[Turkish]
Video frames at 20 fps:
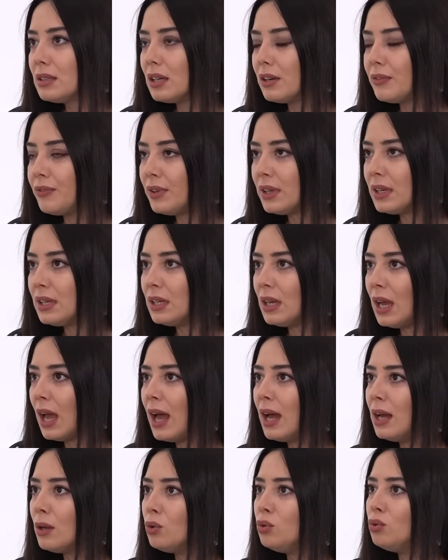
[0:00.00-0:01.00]
trafik
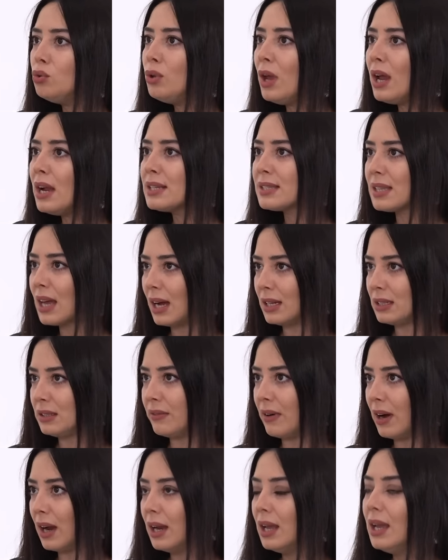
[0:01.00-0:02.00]
her günün her
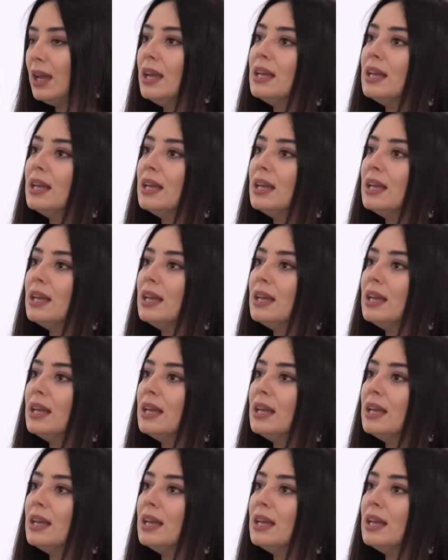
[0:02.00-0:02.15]
saati var.